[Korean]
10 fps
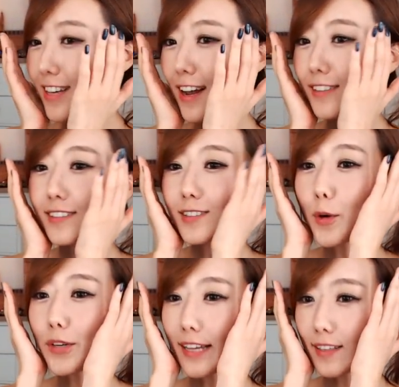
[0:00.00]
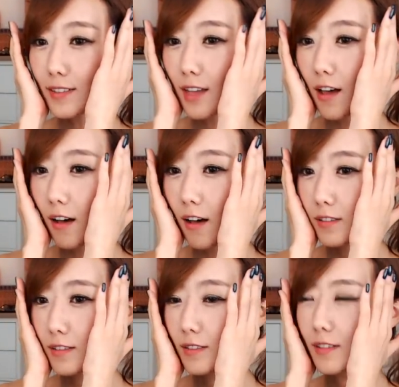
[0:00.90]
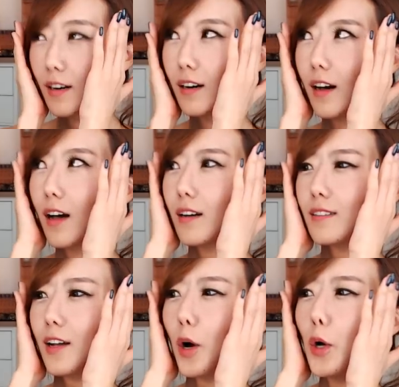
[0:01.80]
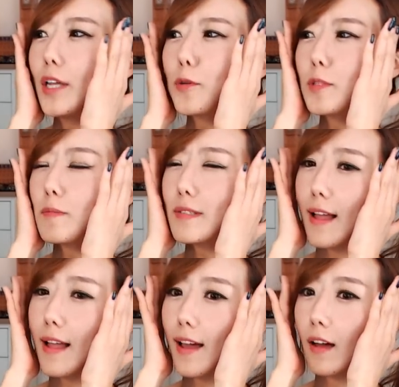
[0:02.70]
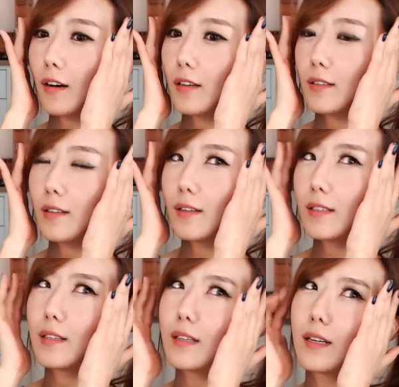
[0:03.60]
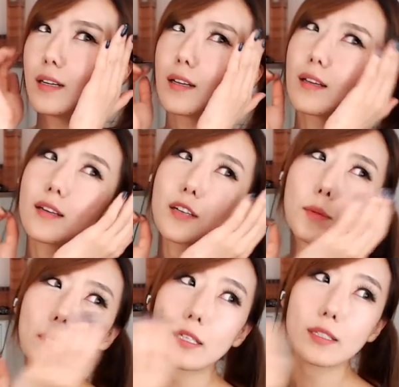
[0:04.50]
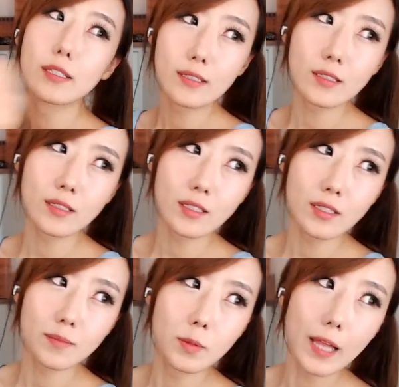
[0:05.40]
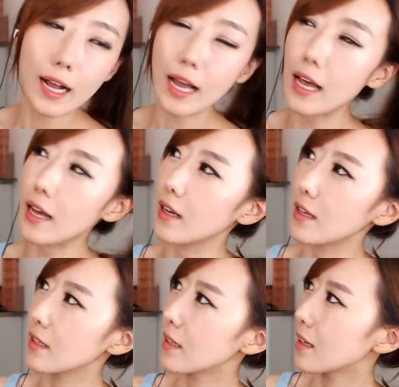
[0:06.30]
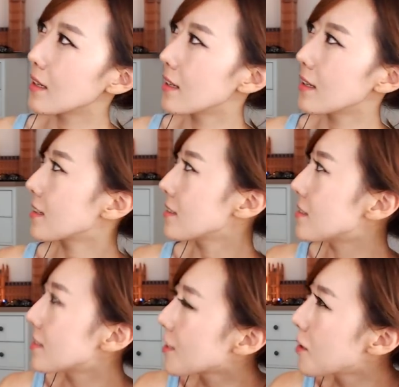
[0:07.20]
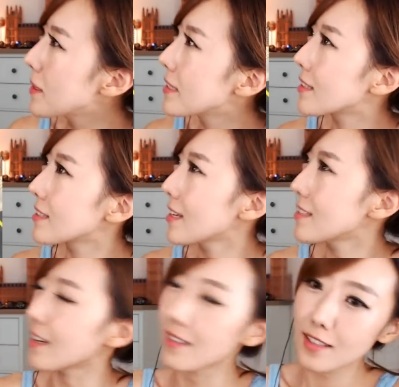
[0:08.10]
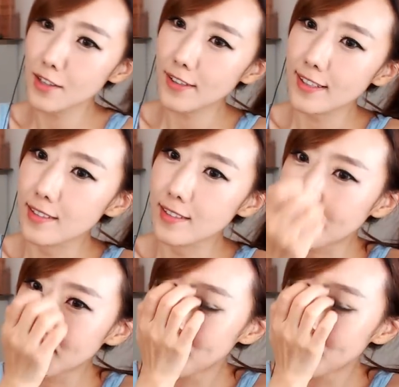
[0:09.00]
차량 등록을 안 했어요. 근데 걸리고 싶진 않아요. 그러면 이렇게 쓱 보다가 그 스티커만 이렇게 살짝 띄어가지고